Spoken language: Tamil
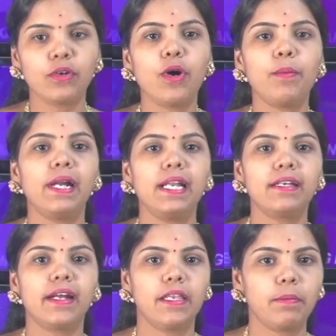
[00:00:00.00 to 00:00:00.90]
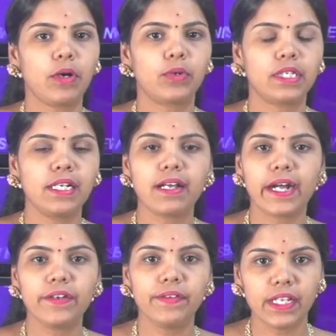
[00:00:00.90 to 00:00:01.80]
கோபாலன் கடை பகுதியில்
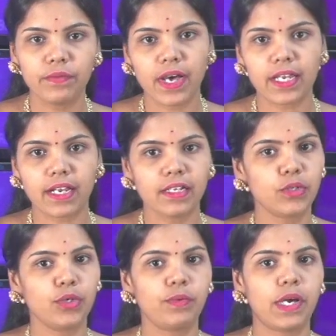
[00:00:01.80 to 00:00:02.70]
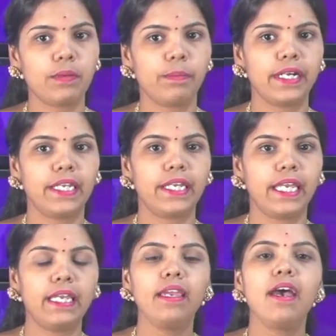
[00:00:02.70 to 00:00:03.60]
கழிவுநீர் வாய்க்கால் தூர்வாரும் பணியினை